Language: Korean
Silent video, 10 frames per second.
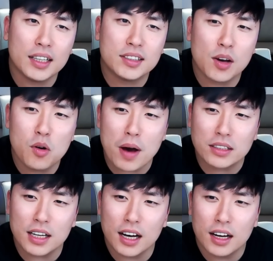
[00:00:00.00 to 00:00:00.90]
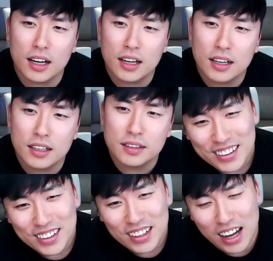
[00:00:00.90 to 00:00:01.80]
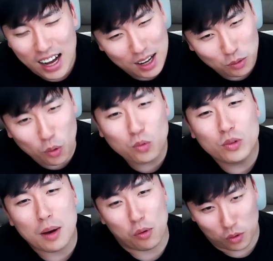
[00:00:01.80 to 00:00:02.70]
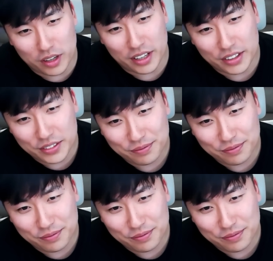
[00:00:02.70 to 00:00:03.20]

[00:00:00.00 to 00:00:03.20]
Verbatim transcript: 세월 빠르다 아 농누나 볼 거야